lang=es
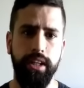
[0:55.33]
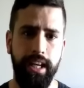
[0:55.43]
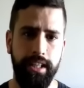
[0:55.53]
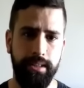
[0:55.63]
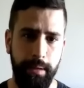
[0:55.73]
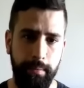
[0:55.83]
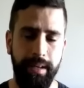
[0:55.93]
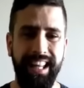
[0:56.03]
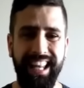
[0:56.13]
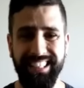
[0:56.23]
De la
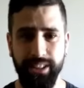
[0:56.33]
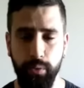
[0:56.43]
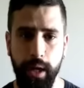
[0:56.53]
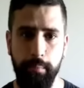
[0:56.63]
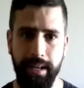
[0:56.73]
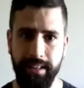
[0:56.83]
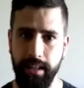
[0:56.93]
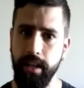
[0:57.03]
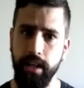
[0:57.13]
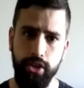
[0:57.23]
primera y de la segunda parte,